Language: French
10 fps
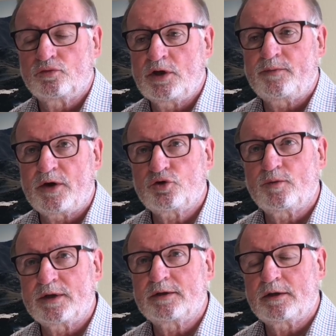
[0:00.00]

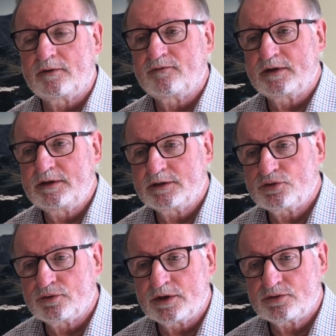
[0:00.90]
départementales en
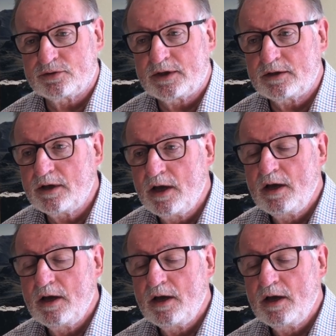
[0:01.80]
validations nationales